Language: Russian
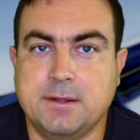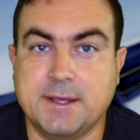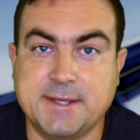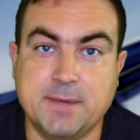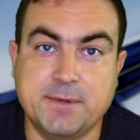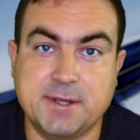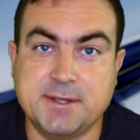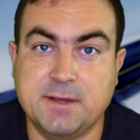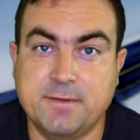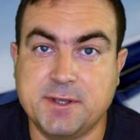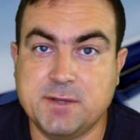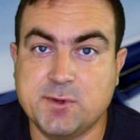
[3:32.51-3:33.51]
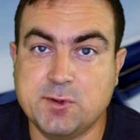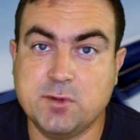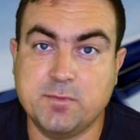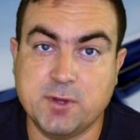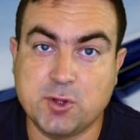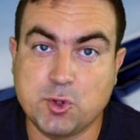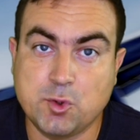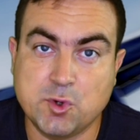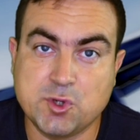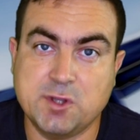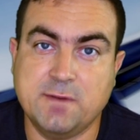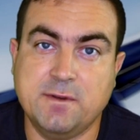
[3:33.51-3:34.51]
На 737-800 мне
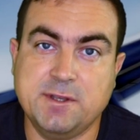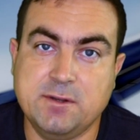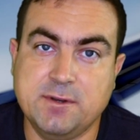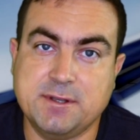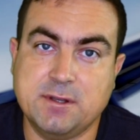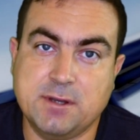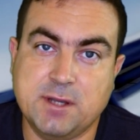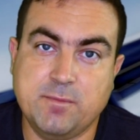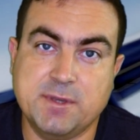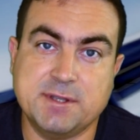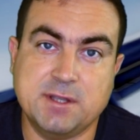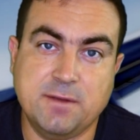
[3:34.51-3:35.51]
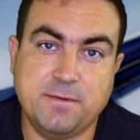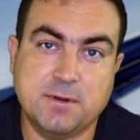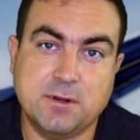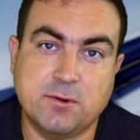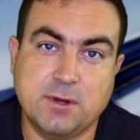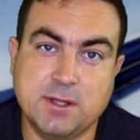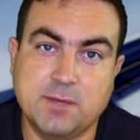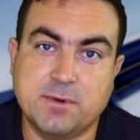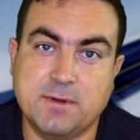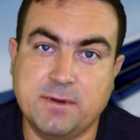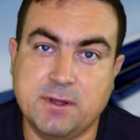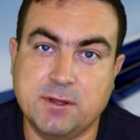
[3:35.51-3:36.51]
тоже доводилось летать без демпфера руля
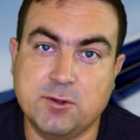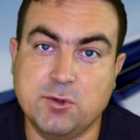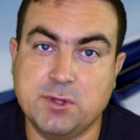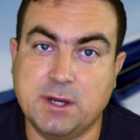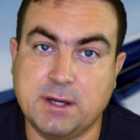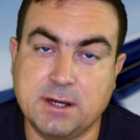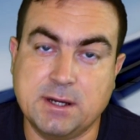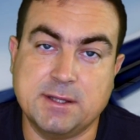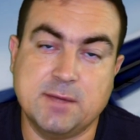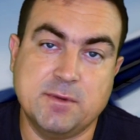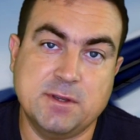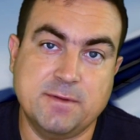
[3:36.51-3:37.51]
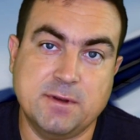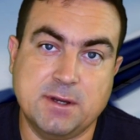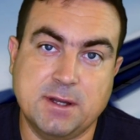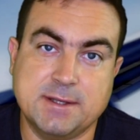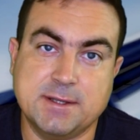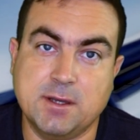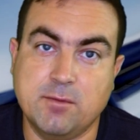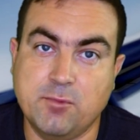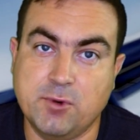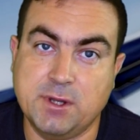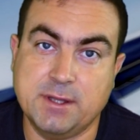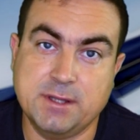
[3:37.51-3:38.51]
направления, но так как эта модификация
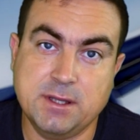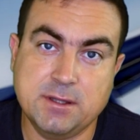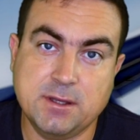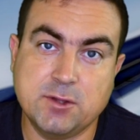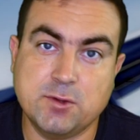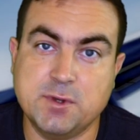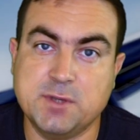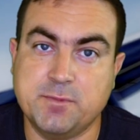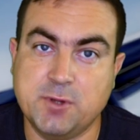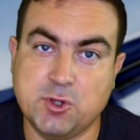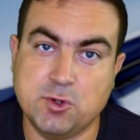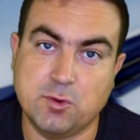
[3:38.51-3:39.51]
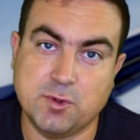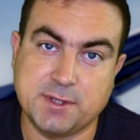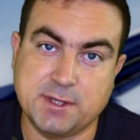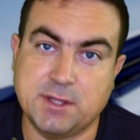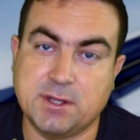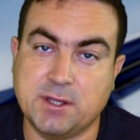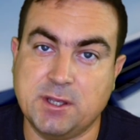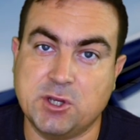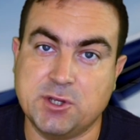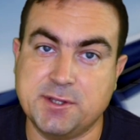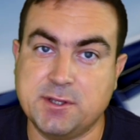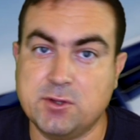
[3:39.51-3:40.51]
более длинная, то есть плечо от центра
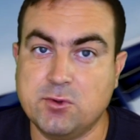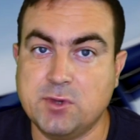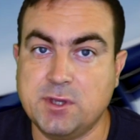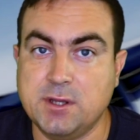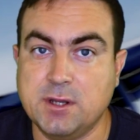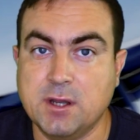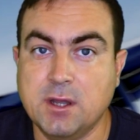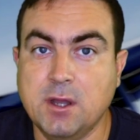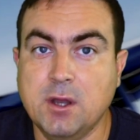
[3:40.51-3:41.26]
тяжести до киля